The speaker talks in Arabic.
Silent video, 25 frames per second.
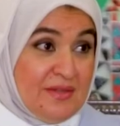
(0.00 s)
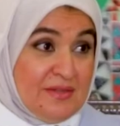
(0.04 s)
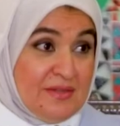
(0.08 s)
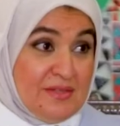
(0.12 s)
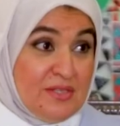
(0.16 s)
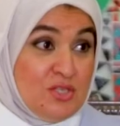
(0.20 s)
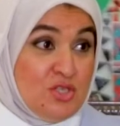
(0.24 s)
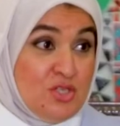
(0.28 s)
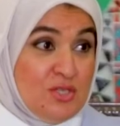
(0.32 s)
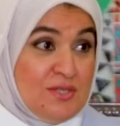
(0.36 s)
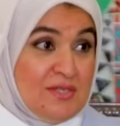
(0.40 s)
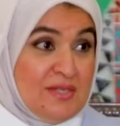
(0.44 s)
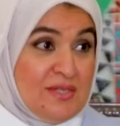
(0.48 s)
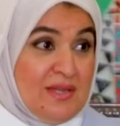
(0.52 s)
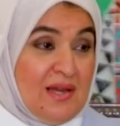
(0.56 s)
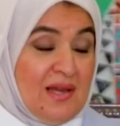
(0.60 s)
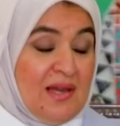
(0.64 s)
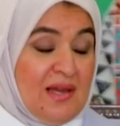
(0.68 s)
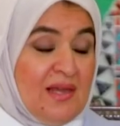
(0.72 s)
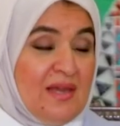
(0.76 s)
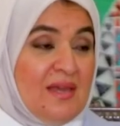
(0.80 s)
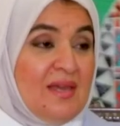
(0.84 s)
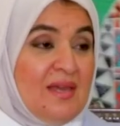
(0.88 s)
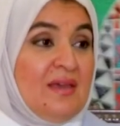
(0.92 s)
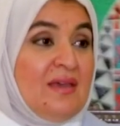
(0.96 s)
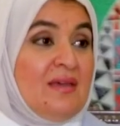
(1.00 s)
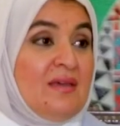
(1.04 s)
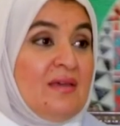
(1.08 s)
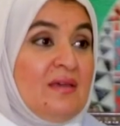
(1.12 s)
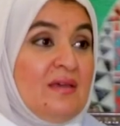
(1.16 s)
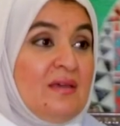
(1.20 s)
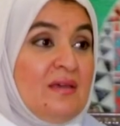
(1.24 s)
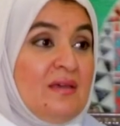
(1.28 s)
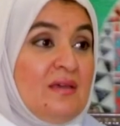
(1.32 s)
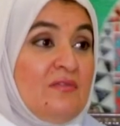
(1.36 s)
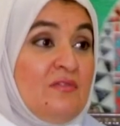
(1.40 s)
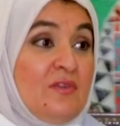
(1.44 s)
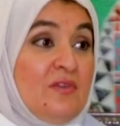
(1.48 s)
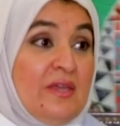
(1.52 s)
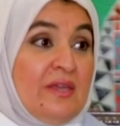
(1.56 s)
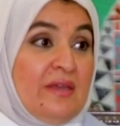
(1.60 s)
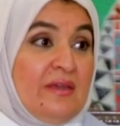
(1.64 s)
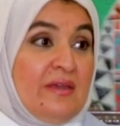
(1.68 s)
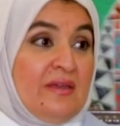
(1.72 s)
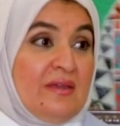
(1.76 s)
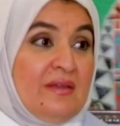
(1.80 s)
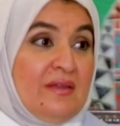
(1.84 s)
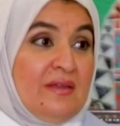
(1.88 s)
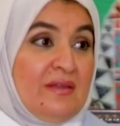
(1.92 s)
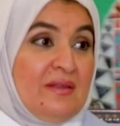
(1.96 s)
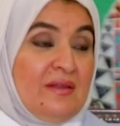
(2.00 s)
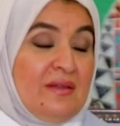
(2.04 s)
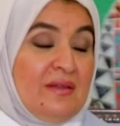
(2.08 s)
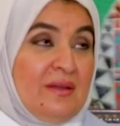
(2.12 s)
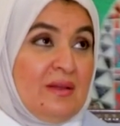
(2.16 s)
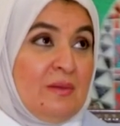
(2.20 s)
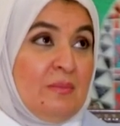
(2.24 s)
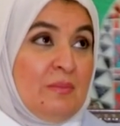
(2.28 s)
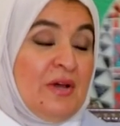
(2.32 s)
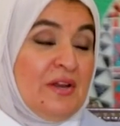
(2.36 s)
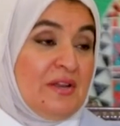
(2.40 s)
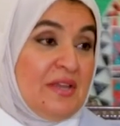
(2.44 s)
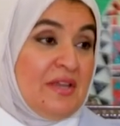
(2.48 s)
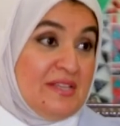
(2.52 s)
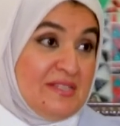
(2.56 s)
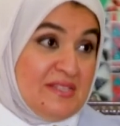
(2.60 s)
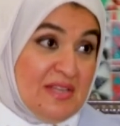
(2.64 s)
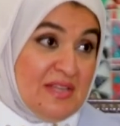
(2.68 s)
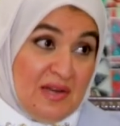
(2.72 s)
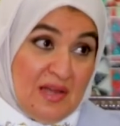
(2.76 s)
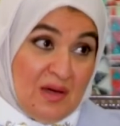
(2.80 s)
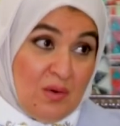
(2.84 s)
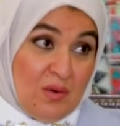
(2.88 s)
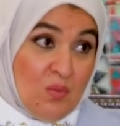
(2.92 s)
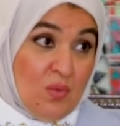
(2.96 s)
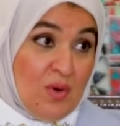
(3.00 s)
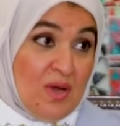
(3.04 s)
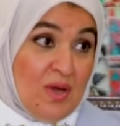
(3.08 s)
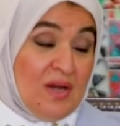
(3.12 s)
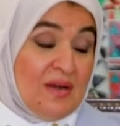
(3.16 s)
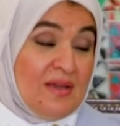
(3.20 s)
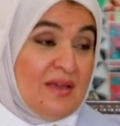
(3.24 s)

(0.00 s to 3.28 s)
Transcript: الديجيتال آه، في آه، المركز الأول